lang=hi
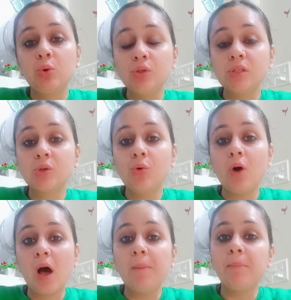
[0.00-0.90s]
उसको
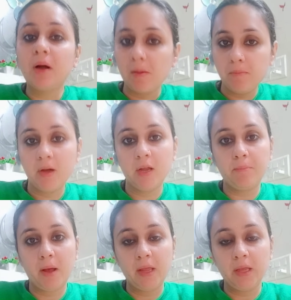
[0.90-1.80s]
आप कम कर
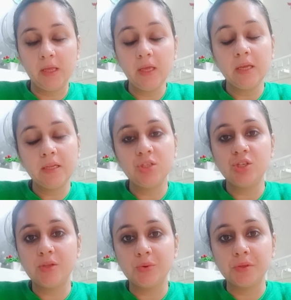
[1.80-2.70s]
पाएंगे इन
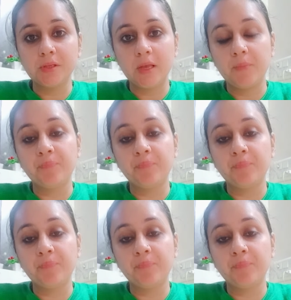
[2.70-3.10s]
चीज़ों से